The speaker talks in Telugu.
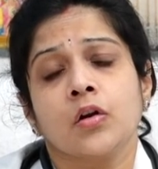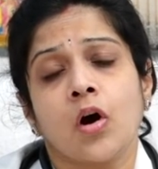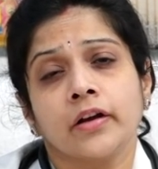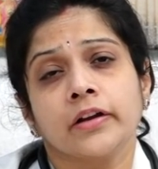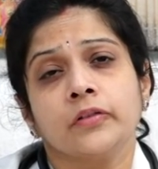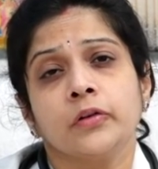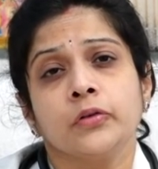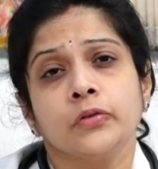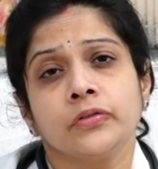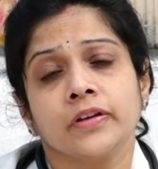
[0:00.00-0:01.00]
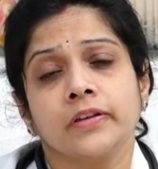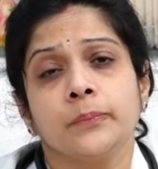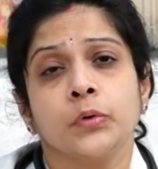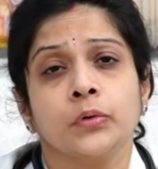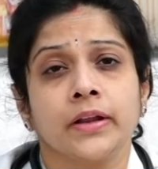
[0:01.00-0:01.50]
రాకెట్స్లో యూస్ చేసే
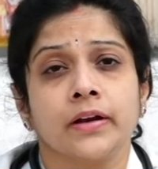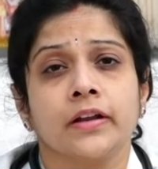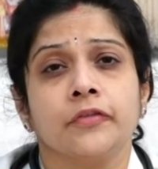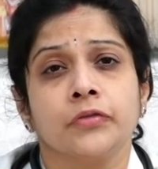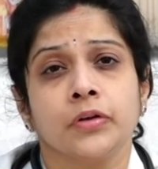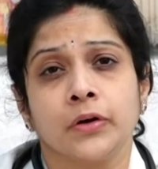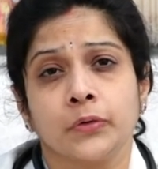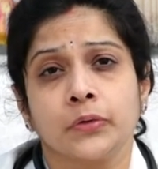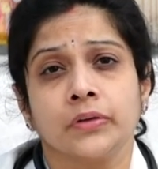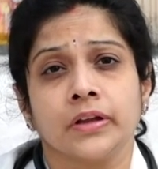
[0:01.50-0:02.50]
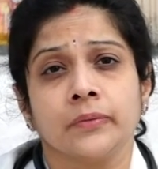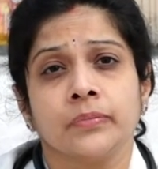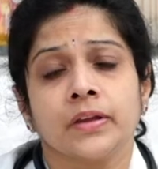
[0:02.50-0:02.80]
బ్యూటేన్ అనే ఫ్యూయల్ ఉంటుంది